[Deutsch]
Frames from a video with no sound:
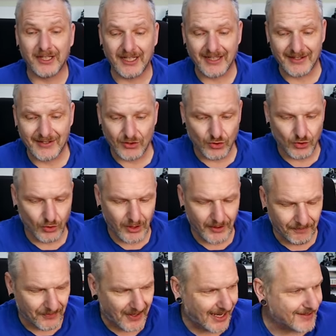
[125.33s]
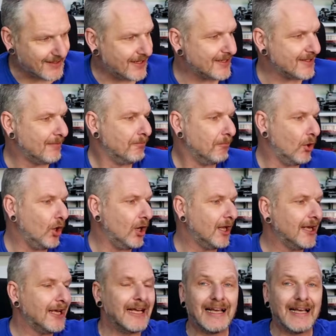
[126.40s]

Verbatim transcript: nichts zu tun, das ist Müll.